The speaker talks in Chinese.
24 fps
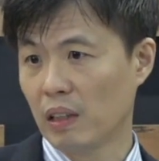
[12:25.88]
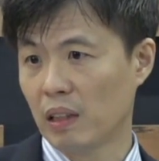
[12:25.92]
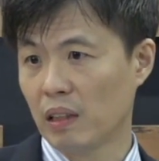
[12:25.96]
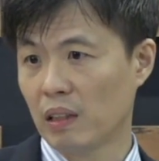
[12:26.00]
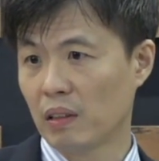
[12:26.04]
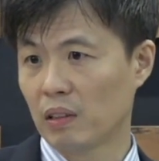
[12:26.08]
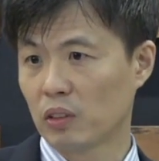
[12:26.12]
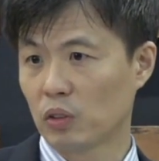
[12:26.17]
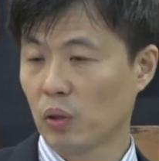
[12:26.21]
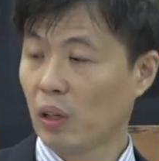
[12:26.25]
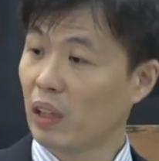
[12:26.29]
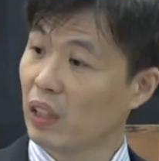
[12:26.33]

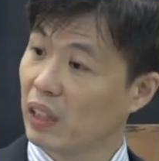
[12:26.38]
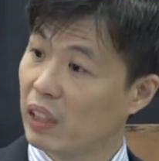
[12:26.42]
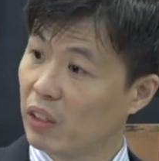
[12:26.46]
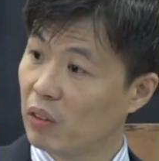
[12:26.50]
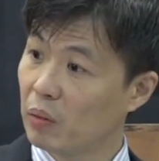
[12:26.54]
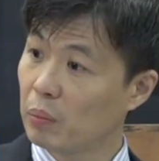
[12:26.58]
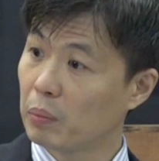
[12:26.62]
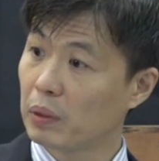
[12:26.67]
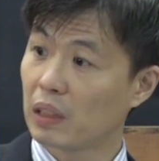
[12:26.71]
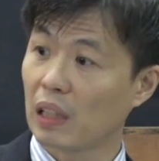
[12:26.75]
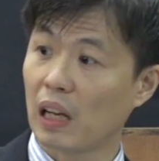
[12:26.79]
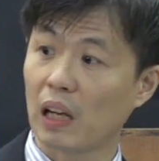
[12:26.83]
传给我
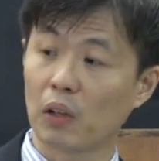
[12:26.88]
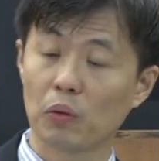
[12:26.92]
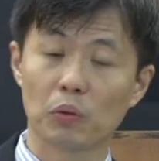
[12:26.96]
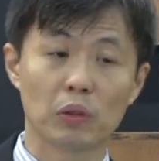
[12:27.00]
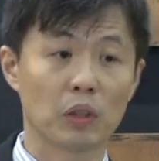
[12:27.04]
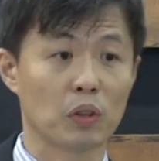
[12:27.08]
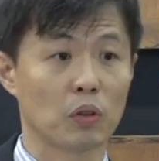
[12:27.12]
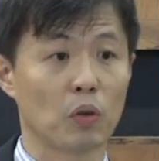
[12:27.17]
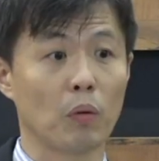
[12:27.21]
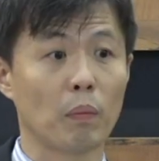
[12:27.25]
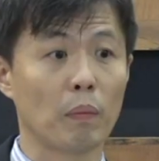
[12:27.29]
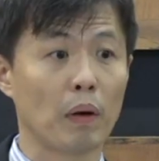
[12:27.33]
们大陆的
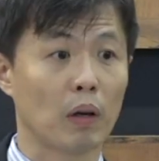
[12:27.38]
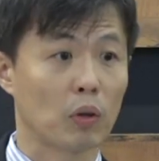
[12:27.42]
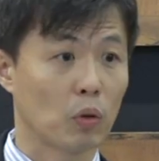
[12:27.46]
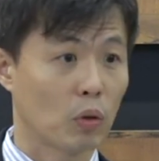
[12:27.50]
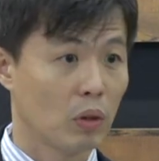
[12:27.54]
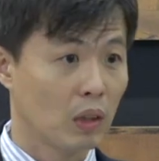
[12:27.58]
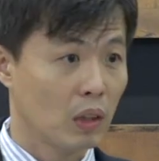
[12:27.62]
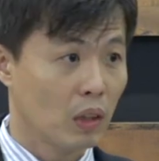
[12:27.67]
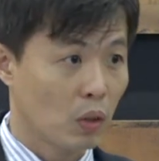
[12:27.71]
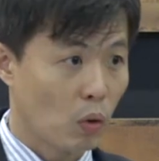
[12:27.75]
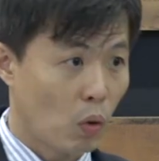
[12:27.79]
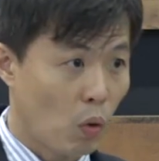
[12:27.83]
同胞，
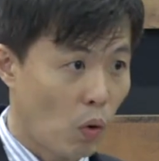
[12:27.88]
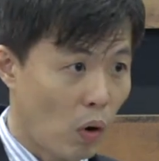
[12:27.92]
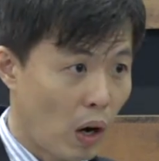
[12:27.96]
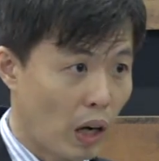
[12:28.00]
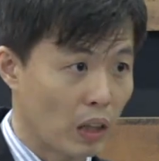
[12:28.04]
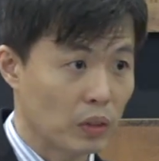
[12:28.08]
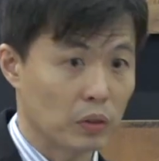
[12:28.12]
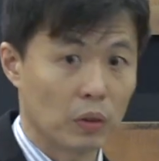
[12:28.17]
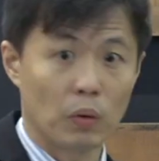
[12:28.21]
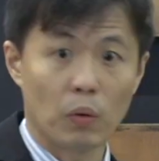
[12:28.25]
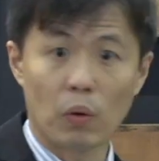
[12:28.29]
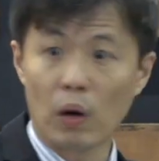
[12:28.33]

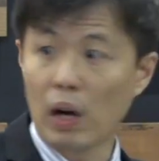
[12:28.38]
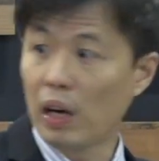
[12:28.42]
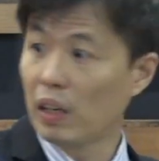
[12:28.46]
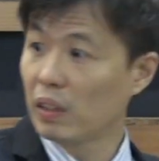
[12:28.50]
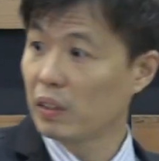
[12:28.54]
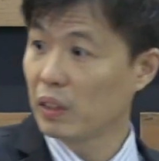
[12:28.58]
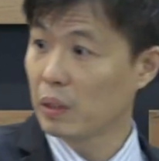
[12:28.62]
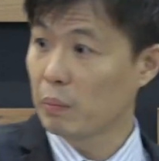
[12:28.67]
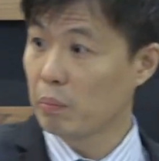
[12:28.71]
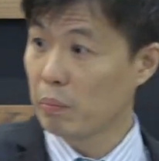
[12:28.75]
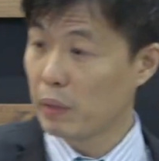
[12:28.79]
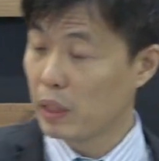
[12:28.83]
华华
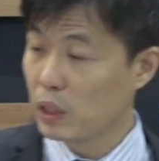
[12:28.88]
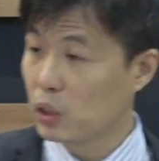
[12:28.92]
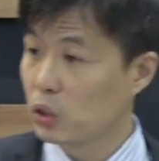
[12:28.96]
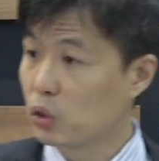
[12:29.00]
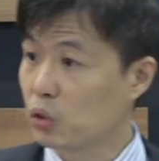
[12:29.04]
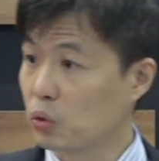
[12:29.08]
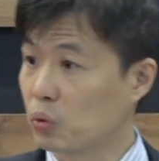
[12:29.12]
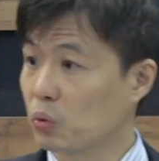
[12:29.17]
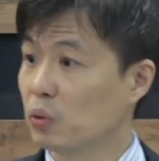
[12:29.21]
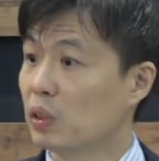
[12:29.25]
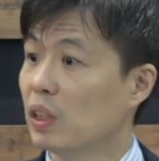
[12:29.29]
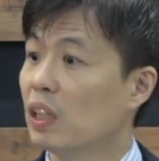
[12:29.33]
人民
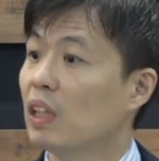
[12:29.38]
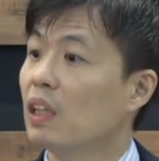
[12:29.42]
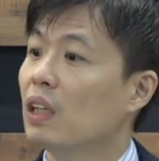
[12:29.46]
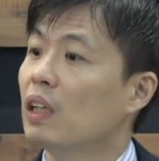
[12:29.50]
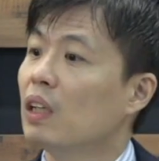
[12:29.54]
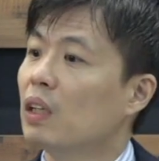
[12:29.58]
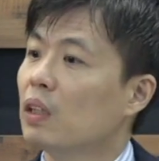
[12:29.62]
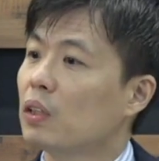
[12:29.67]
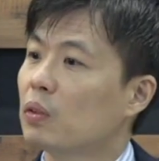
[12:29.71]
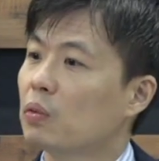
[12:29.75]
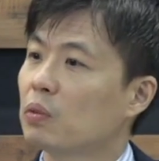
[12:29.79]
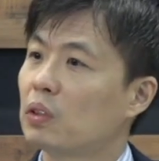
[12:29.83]
族，
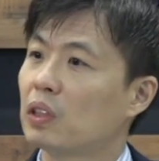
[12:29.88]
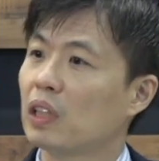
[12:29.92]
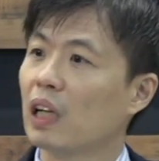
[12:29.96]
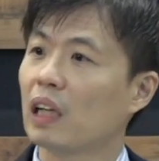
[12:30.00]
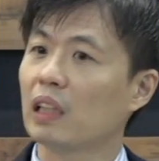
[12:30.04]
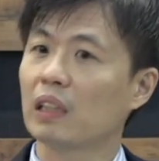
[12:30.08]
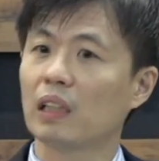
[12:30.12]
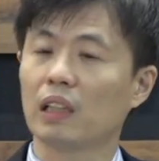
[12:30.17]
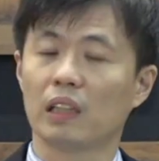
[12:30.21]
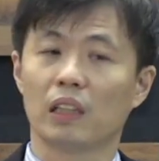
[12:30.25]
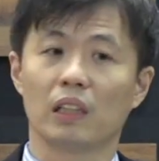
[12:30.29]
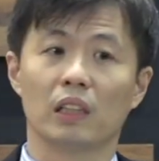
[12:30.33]
有这
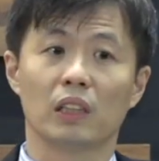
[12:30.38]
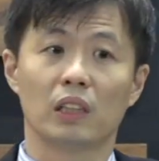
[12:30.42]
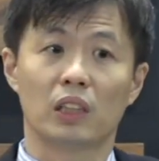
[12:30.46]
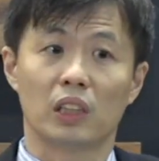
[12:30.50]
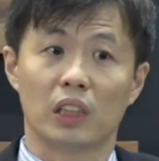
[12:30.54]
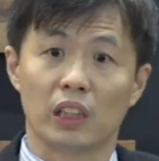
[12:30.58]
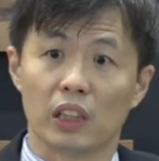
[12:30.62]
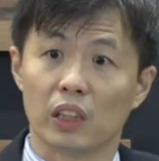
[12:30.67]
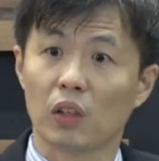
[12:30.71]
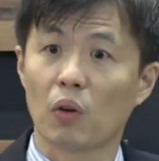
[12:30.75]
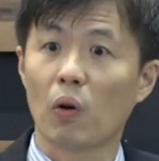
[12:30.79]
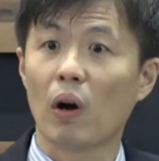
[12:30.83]
样的
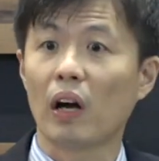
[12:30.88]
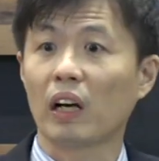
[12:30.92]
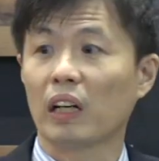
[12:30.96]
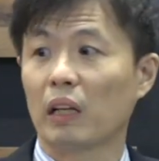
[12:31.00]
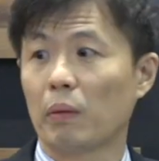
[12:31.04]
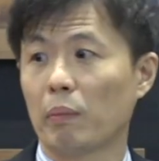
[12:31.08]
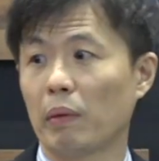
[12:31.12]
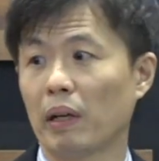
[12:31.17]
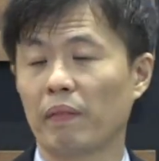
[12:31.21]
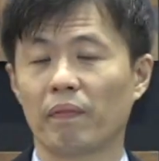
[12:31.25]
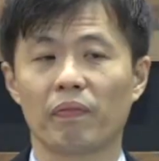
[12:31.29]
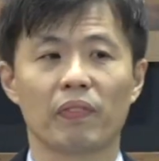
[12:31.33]
情况里
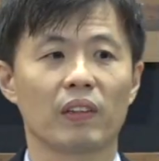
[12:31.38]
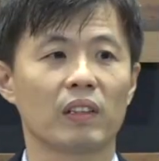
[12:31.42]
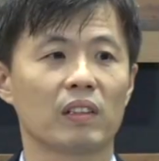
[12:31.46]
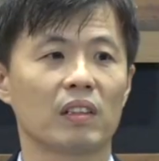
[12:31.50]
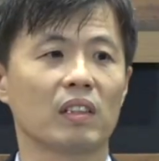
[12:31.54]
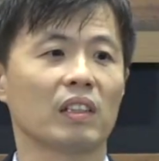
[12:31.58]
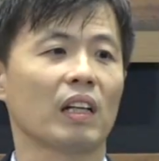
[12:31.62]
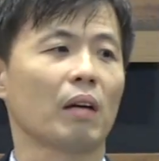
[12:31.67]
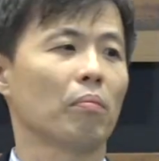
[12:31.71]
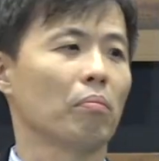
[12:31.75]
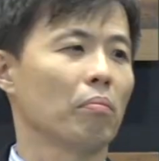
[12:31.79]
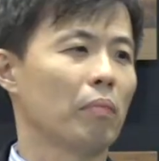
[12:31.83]
面，
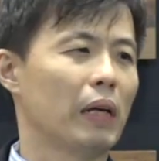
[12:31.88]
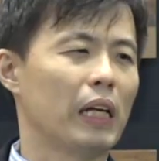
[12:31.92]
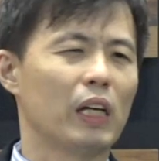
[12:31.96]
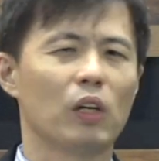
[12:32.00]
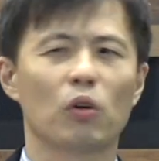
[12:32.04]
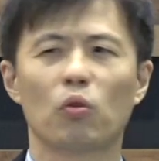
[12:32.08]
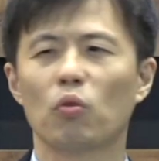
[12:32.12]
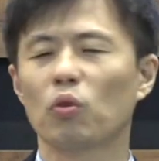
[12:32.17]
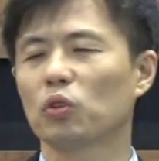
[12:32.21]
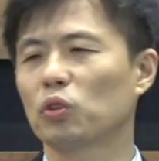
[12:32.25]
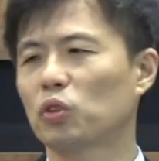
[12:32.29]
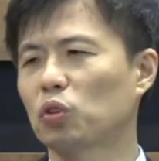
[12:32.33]
现在美
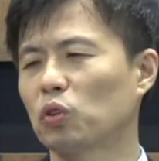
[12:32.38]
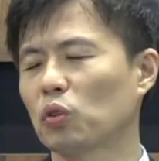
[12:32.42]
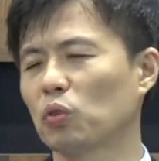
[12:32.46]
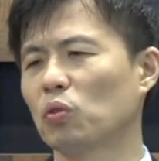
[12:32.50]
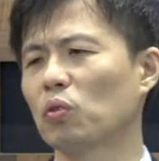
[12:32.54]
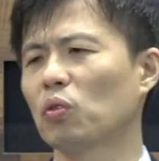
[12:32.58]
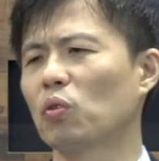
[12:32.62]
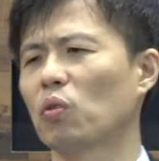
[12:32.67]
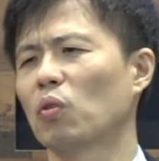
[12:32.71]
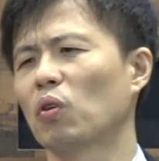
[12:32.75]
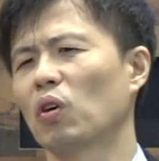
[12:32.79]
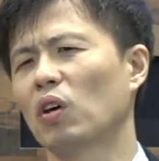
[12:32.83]
国、
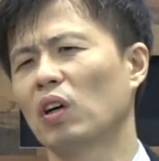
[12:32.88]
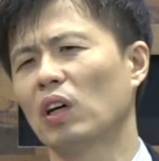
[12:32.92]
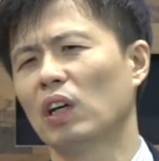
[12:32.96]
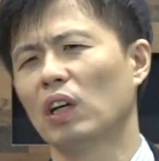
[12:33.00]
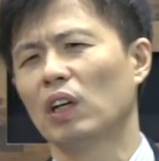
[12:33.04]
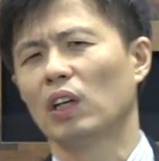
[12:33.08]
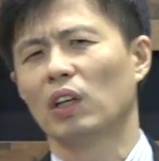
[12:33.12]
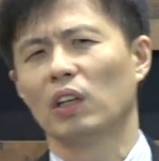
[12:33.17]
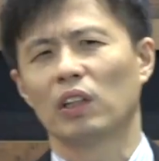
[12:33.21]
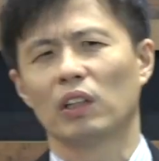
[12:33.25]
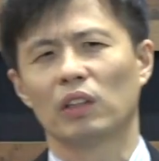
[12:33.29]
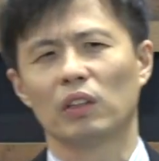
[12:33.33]
中国
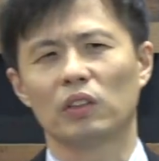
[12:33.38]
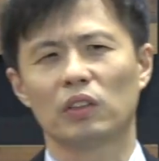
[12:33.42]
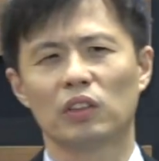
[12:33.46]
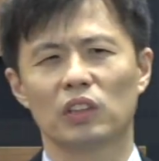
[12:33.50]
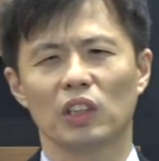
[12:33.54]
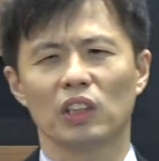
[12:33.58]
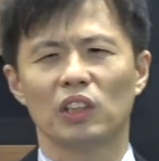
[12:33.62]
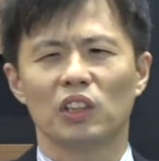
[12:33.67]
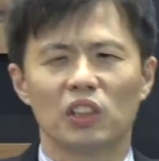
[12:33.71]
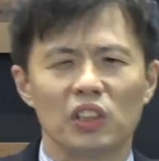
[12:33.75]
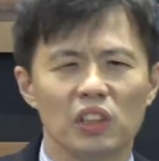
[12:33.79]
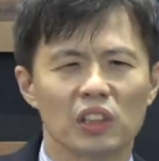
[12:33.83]

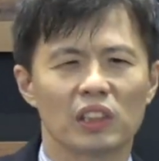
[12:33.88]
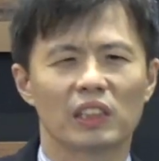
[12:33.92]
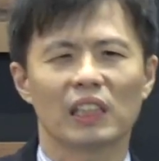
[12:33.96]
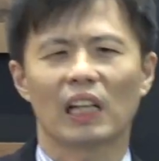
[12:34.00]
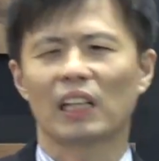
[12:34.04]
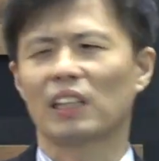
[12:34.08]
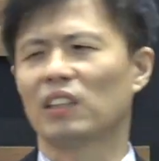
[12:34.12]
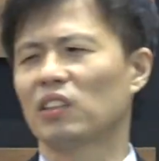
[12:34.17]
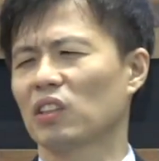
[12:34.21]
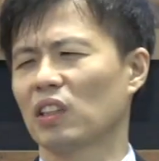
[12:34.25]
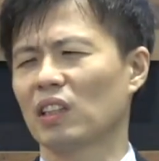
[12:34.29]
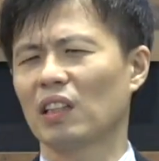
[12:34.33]
政治
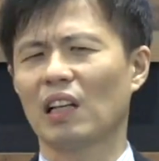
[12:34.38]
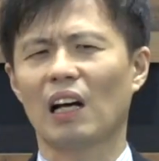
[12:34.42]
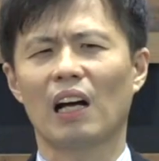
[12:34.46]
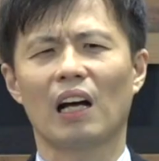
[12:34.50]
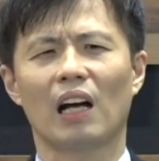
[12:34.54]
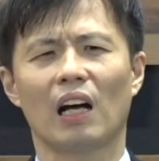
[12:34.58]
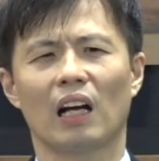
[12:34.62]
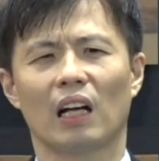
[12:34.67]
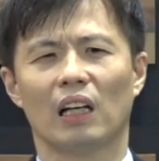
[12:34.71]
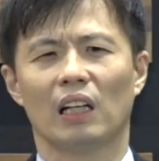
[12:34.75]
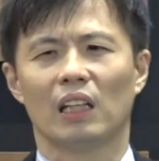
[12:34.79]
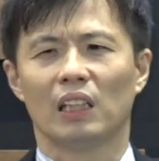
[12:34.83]
战争
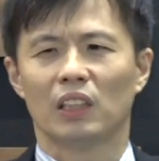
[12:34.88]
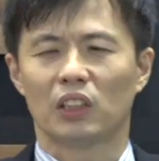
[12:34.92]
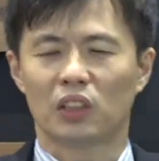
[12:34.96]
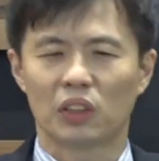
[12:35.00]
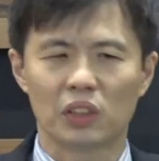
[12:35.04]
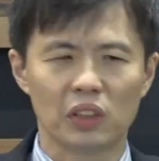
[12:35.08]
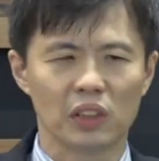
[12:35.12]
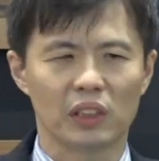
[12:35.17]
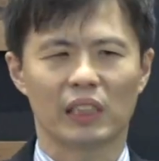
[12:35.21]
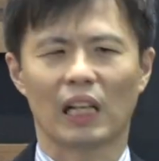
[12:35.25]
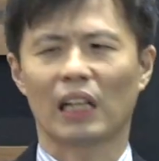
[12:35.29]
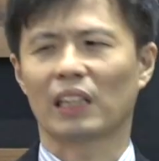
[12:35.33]
啊，
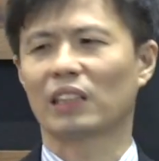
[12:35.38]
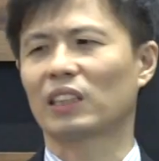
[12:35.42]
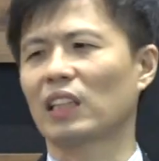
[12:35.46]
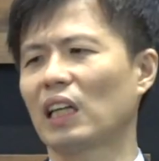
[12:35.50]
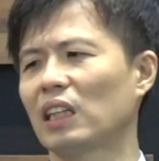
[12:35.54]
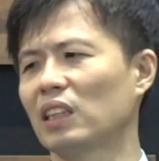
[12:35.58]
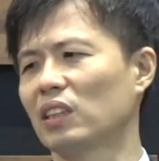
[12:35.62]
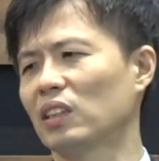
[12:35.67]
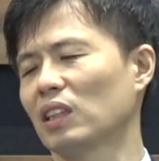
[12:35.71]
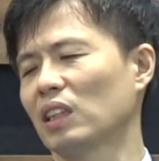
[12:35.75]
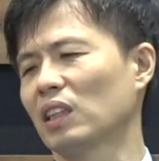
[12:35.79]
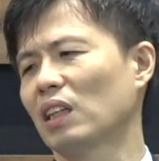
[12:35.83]
思想
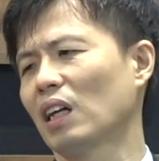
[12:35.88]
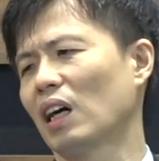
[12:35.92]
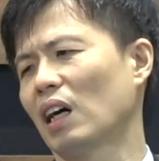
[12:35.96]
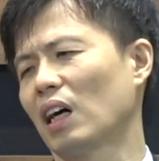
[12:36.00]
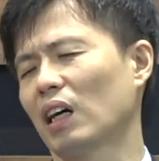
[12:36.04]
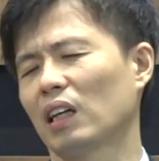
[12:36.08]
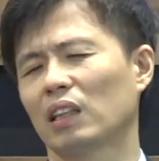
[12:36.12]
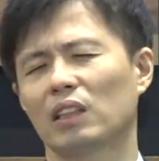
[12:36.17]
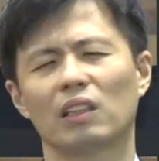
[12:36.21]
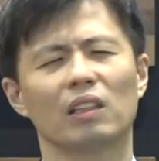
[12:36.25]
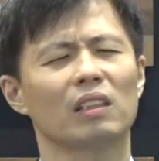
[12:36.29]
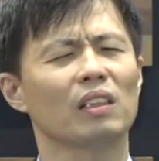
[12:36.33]
战争
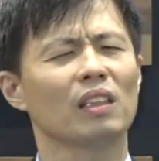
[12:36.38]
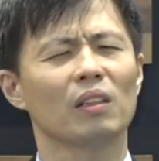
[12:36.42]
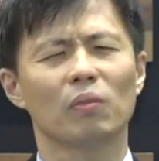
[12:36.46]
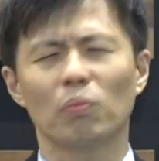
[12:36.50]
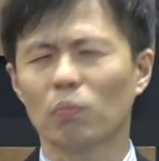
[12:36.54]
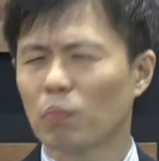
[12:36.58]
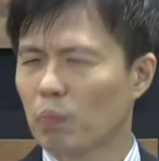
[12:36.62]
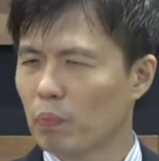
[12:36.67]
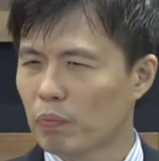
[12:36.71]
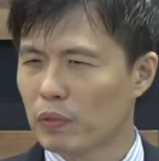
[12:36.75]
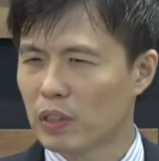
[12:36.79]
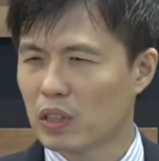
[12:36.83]
啊，这些
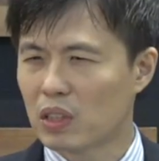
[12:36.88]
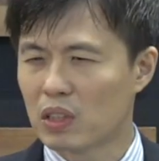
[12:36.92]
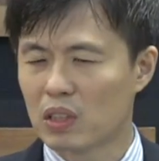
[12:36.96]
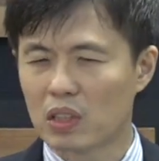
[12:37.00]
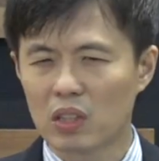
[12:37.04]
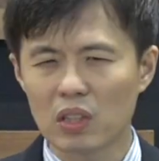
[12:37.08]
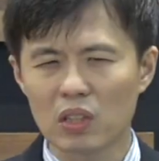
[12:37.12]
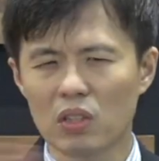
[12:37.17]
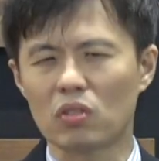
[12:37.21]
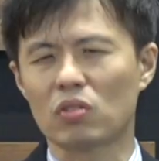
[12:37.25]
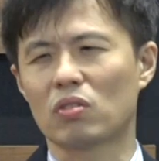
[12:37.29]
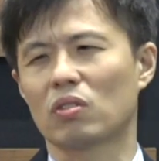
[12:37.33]

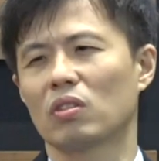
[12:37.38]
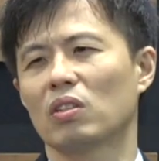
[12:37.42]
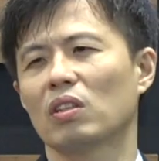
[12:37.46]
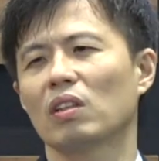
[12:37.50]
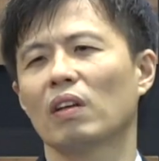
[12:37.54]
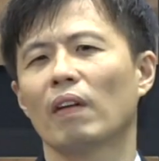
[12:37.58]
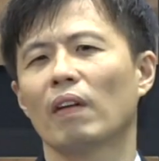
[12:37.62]
其实。